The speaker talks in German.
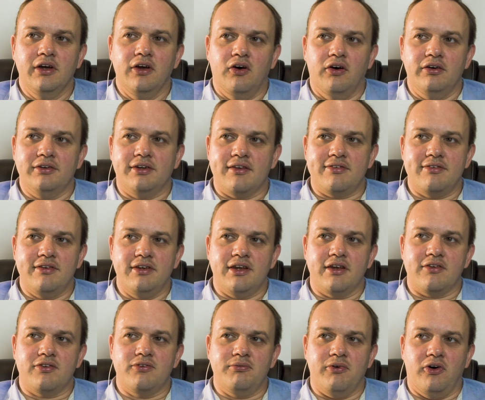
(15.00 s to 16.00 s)
Und dass die
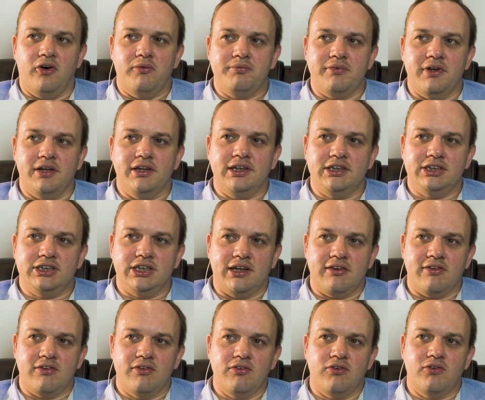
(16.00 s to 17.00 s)
das überhaupt dann nicht
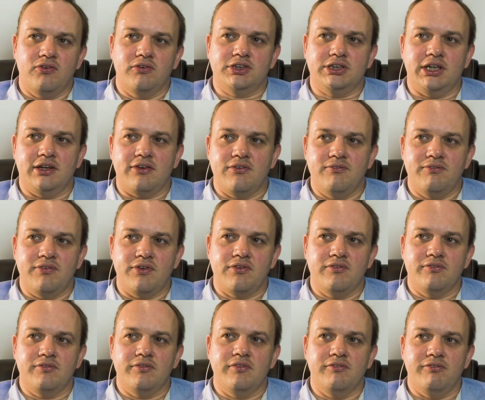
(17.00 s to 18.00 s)
schätzen, zu schätzen
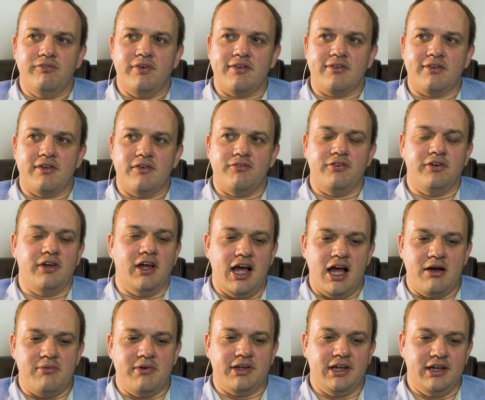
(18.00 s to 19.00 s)
wissen, was da für eine
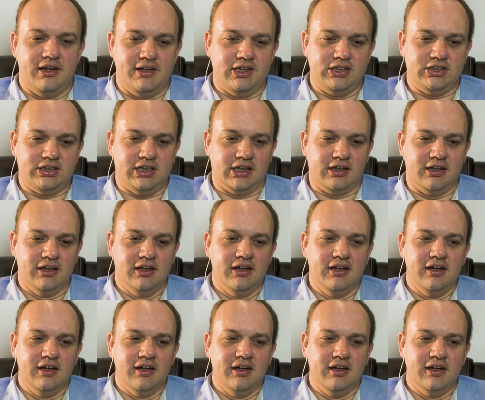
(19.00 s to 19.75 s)
Arbeit hintersteckt.